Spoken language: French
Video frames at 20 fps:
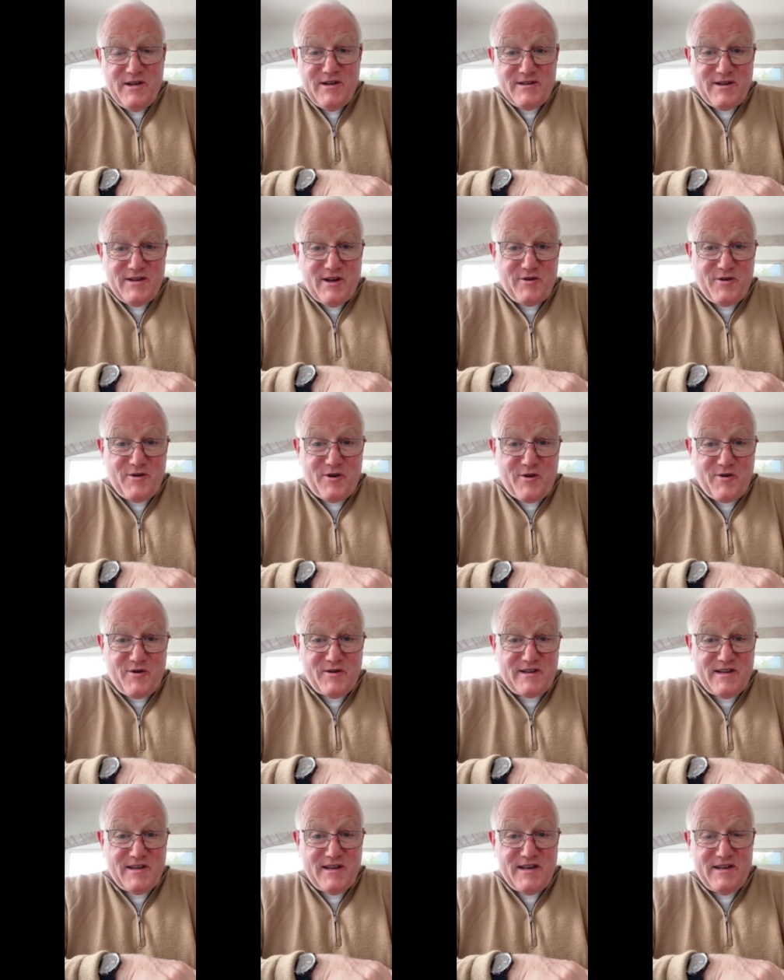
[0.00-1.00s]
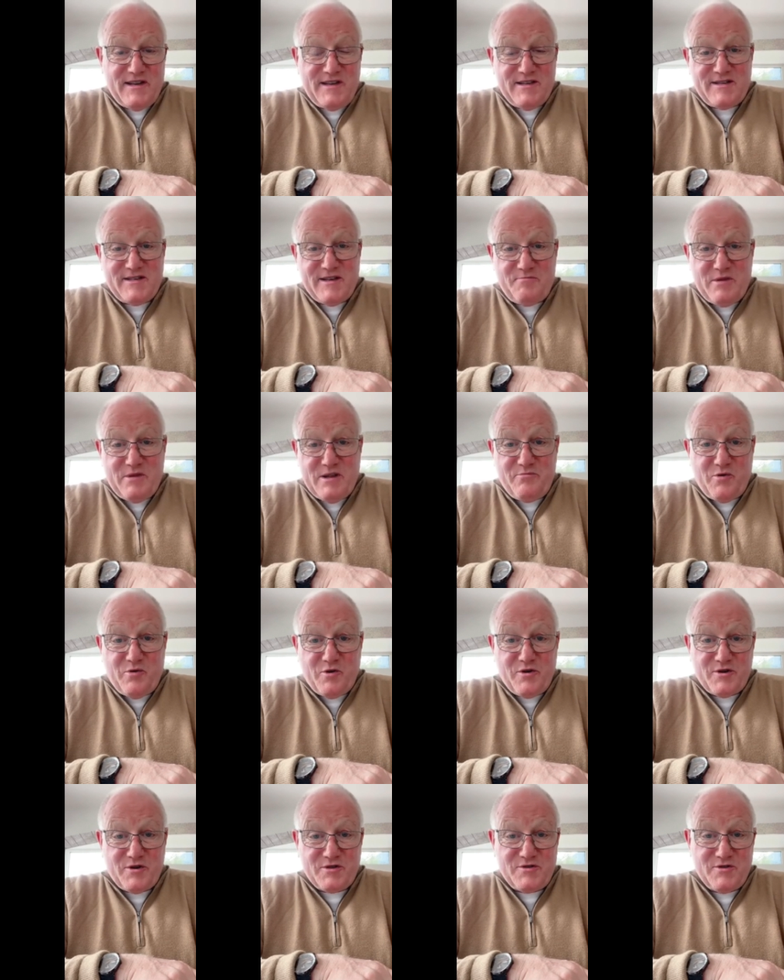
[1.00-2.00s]
dans leur côté et des épines pour
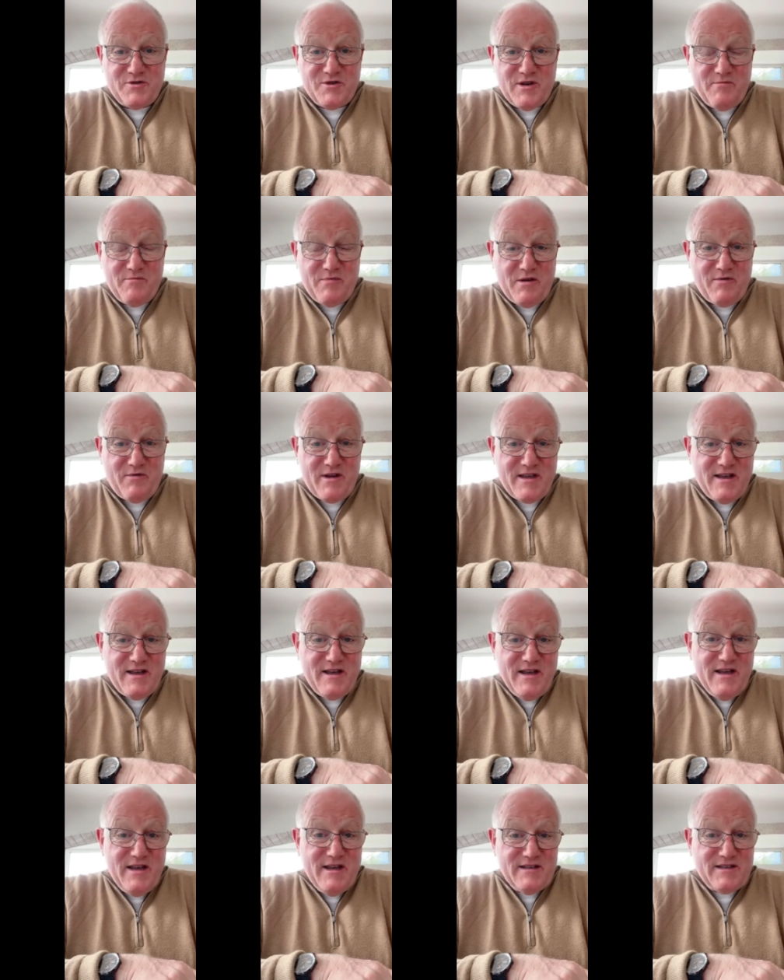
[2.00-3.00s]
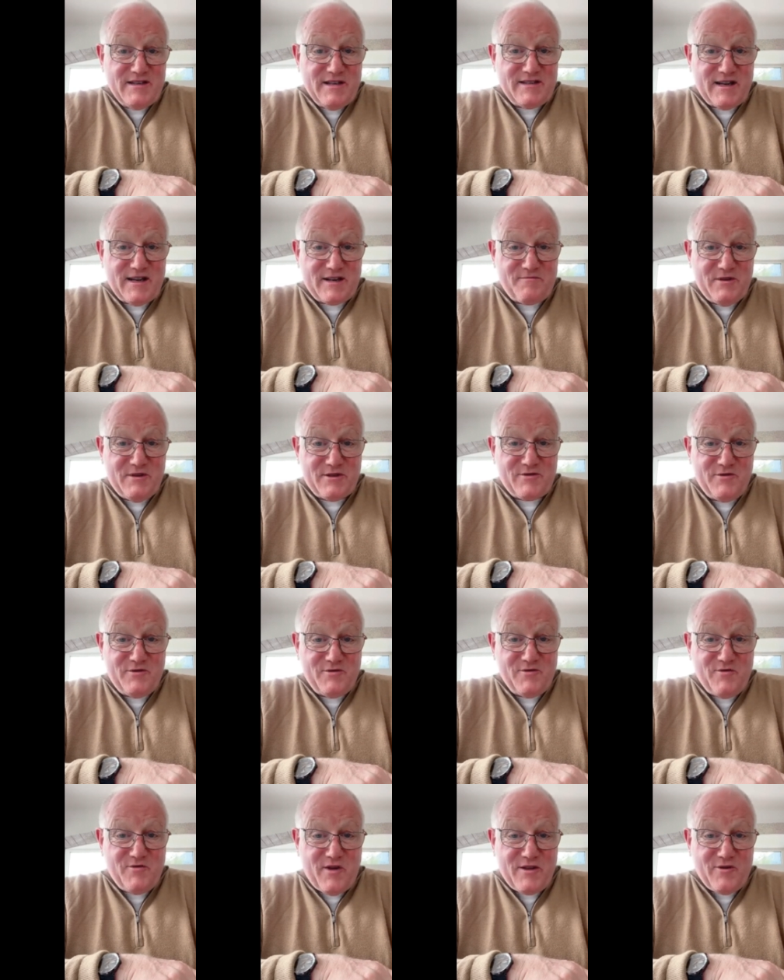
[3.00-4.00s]
leurs yeux. Eh bien, vous voyez, c'est exactement ce que
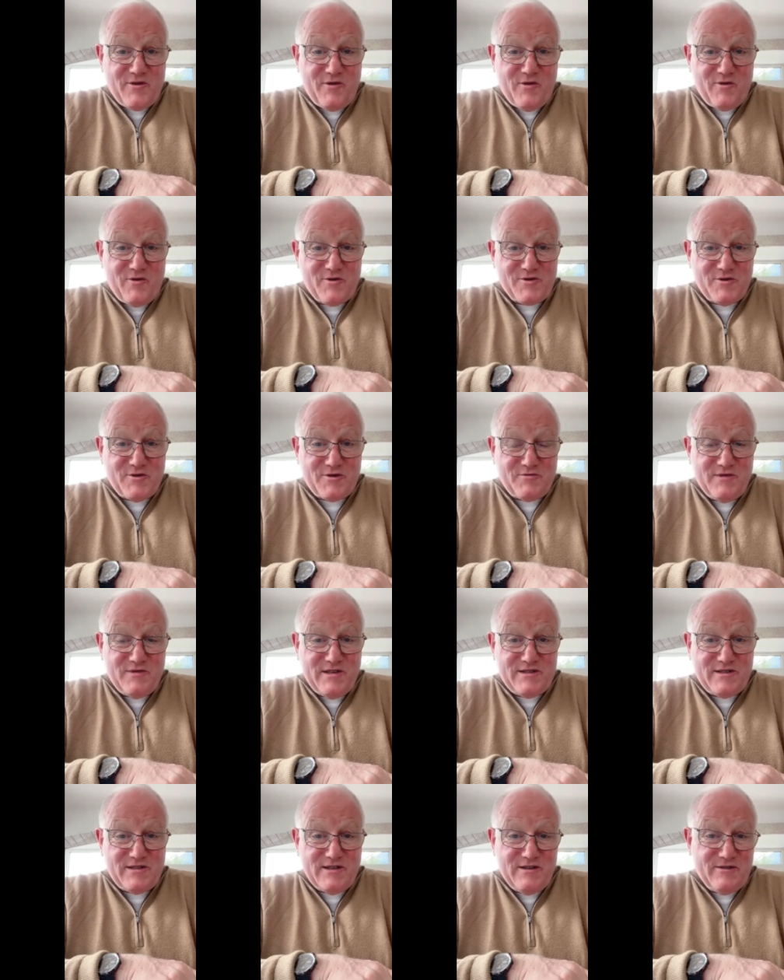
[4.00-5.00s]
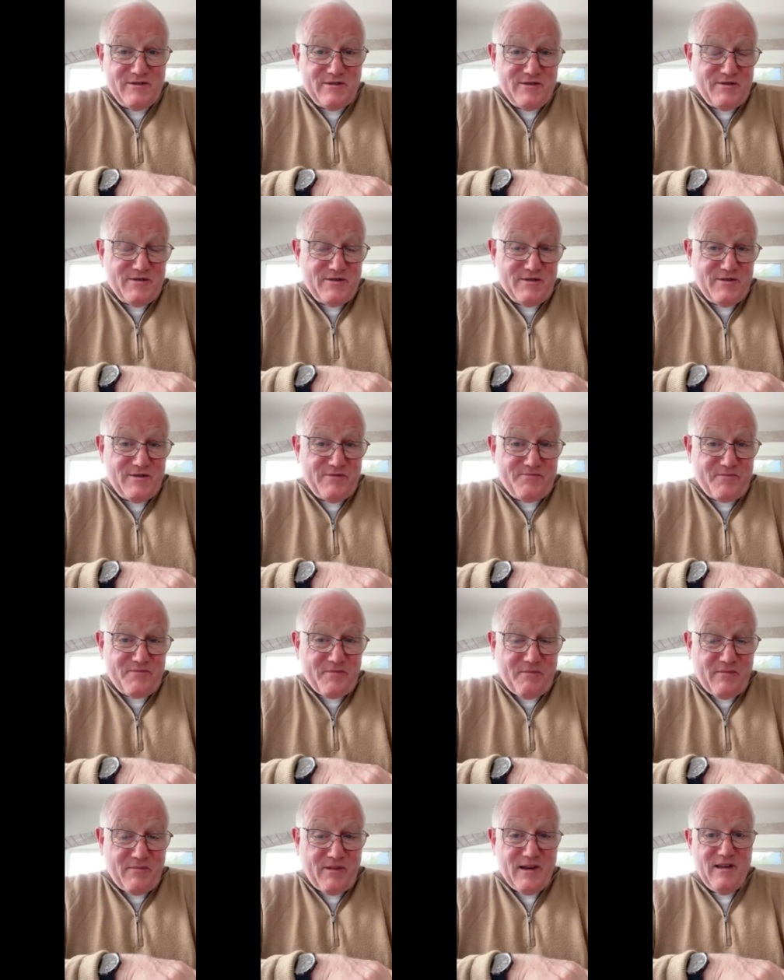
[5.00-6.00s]
nous voyons aujourd'hui euh,
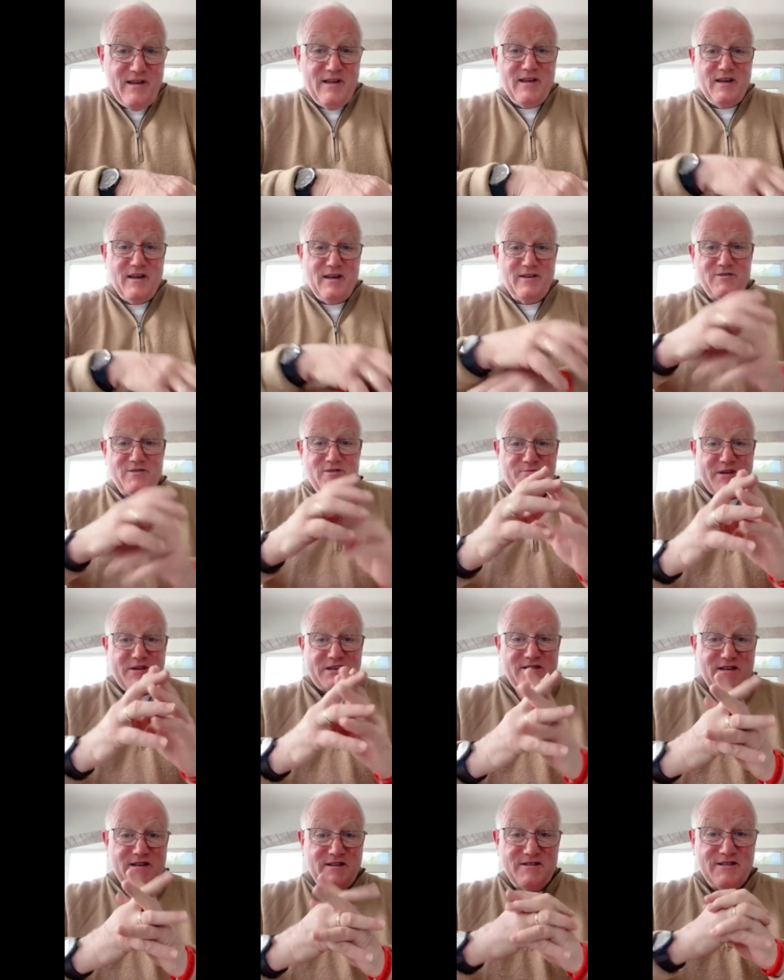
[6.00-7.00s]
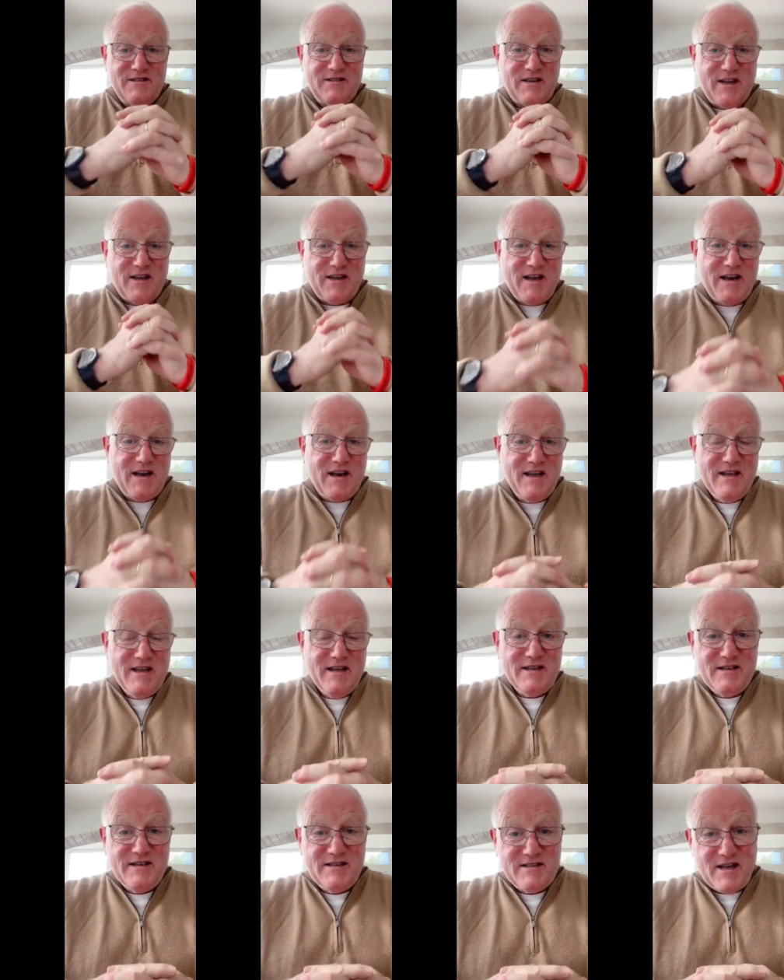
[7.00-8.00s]
se passer en Israël.
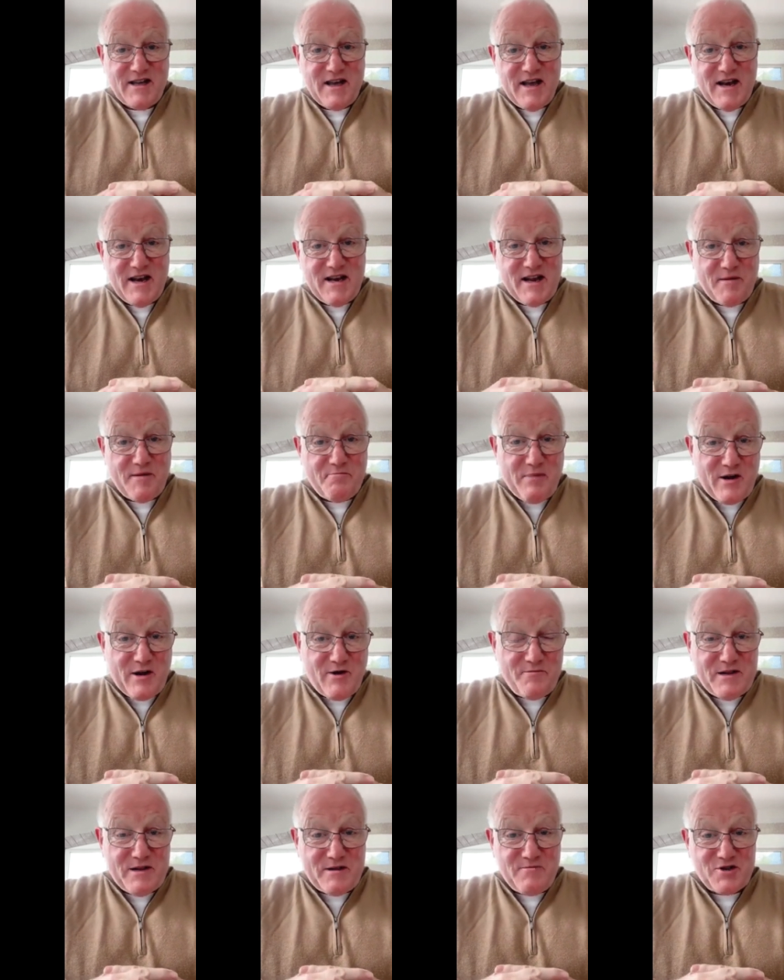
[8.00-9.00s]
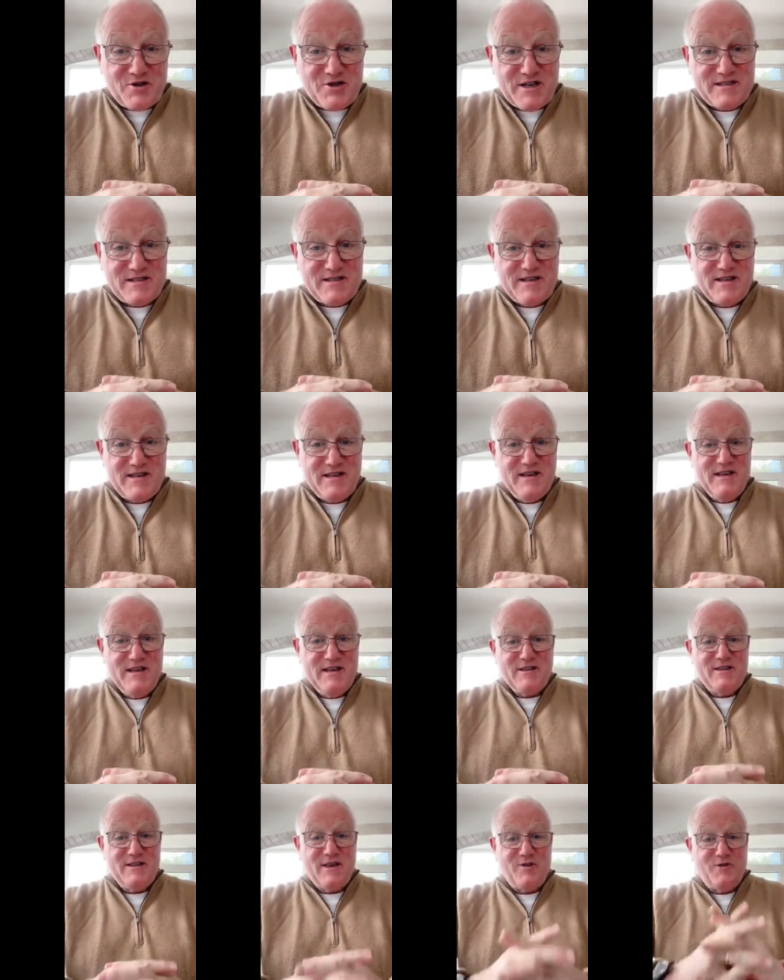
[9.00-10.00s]
Israël n'a pas complètement chassé
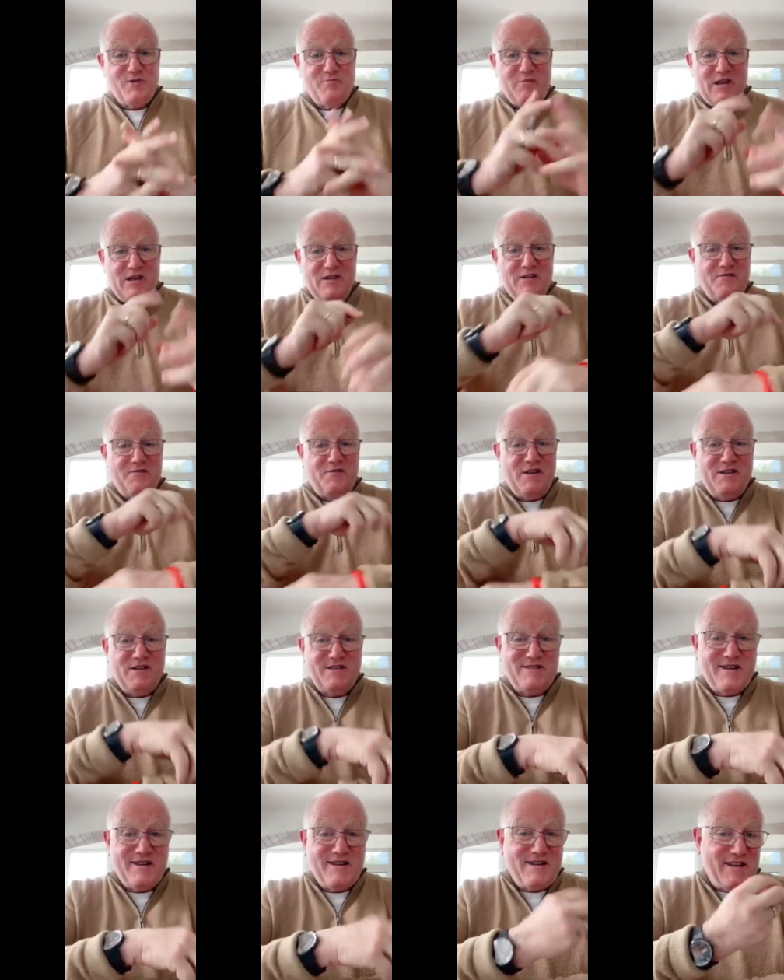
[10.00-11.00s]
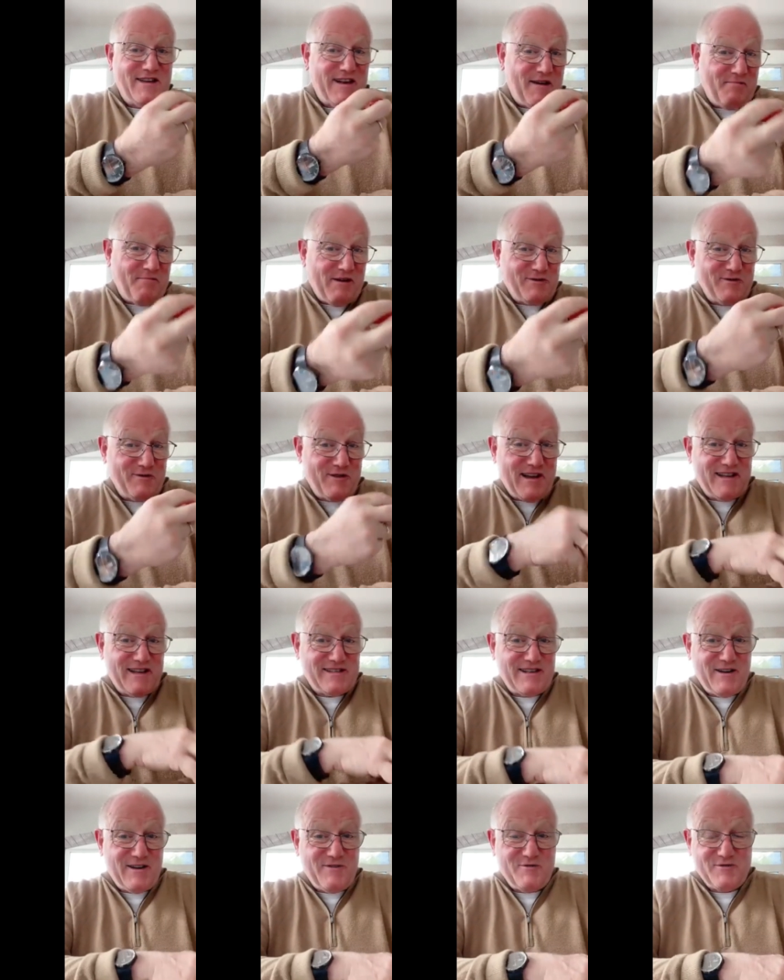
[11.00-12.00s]
dans le pays des Philistins, qui est la bande de
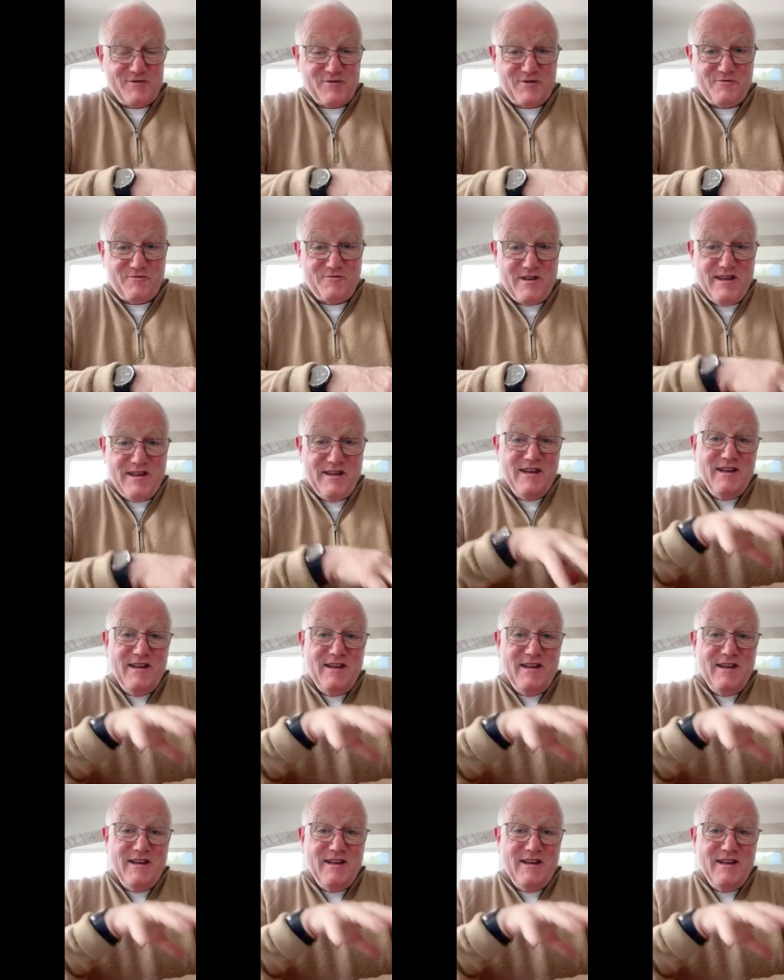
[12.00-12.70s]
Gaza aujourd'hui,